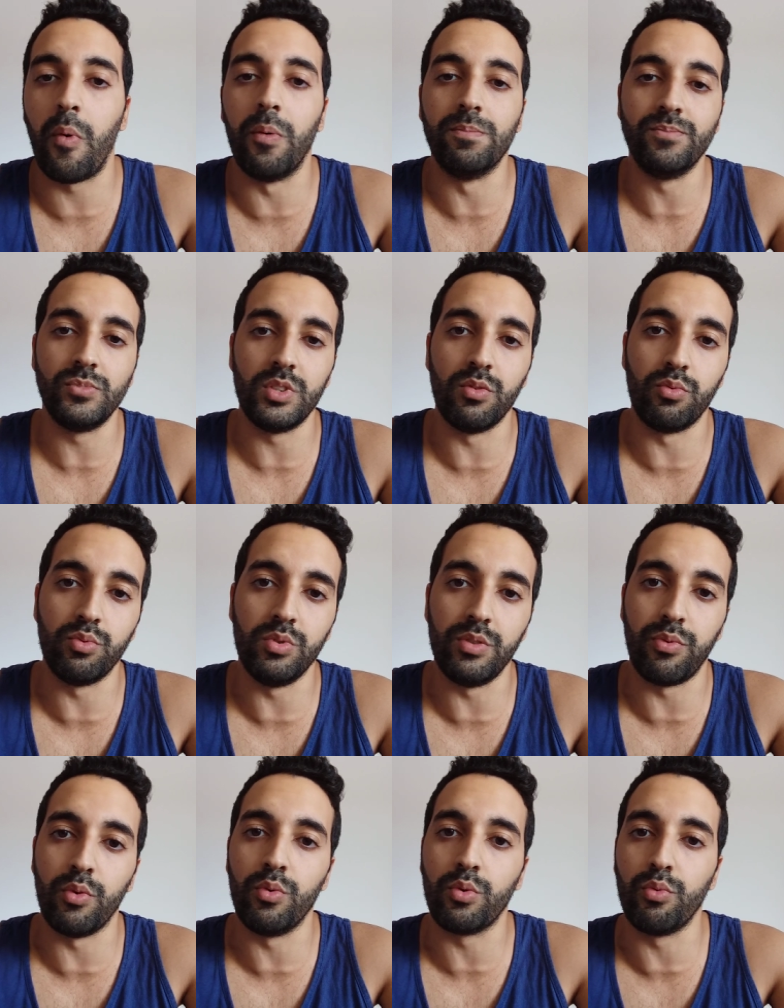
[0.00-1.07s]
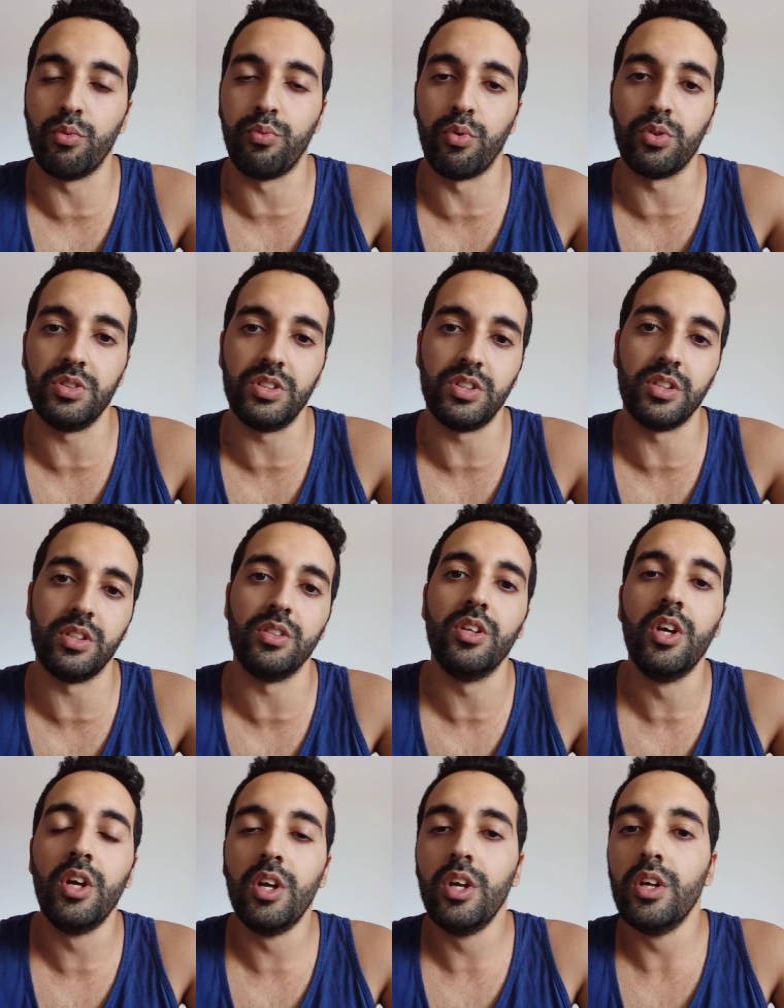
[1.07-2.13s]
Bon, il faut que vous fournissez